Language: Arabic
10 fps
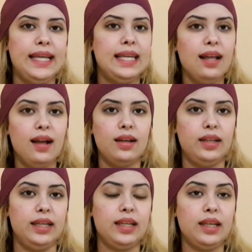الا
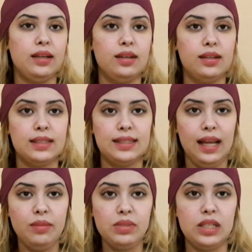يعني آه
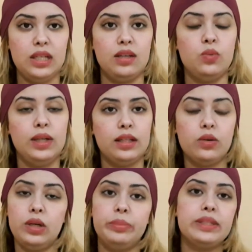زعمتي
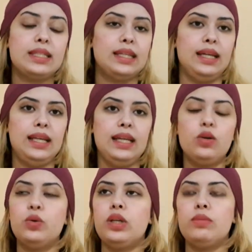ولدك ولا بنتك عليه
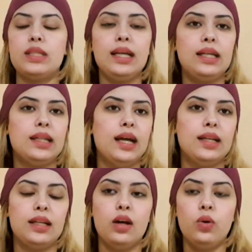كوني متاكده
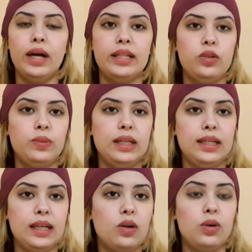انه غادي
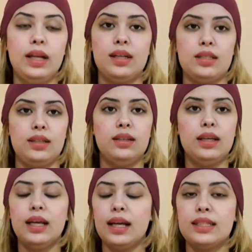يولي ياكل اختي
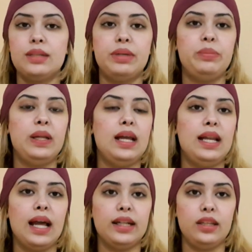قسما بالله
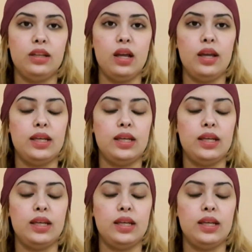الا غادي